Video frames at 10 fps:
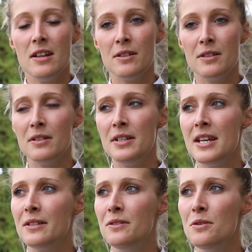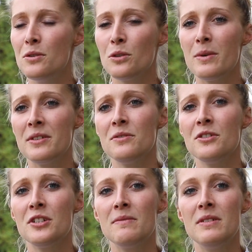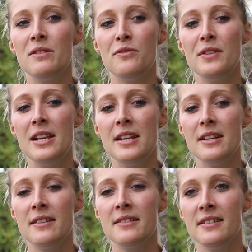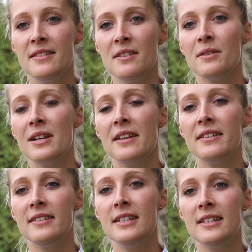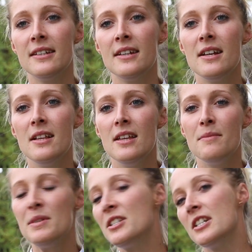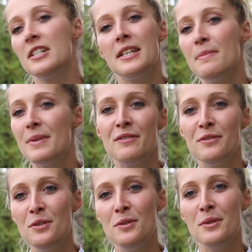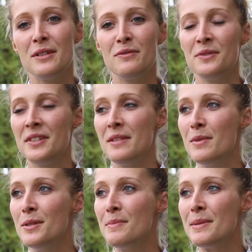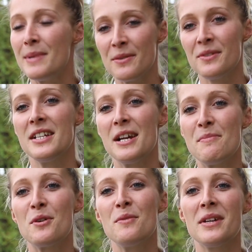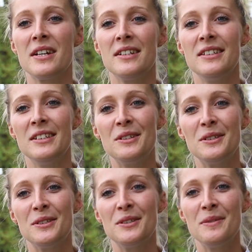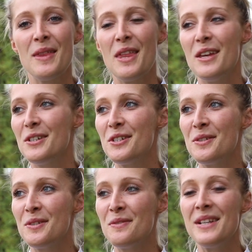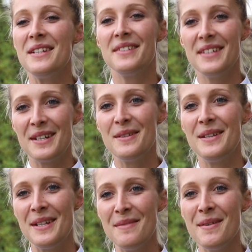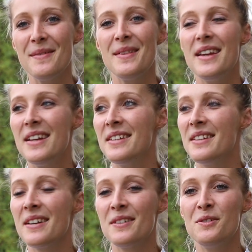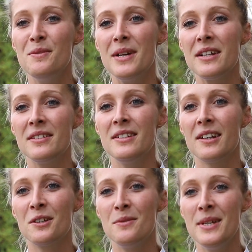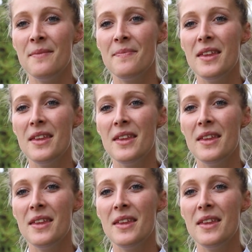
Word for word: il y a deux ou trois ans, j'avais fait les six ans classiques, mais je n'étais pas venue à Fontainebleau. Mais par contre, c'est la première année que, je fais les cycles libres et c'est un super circuit.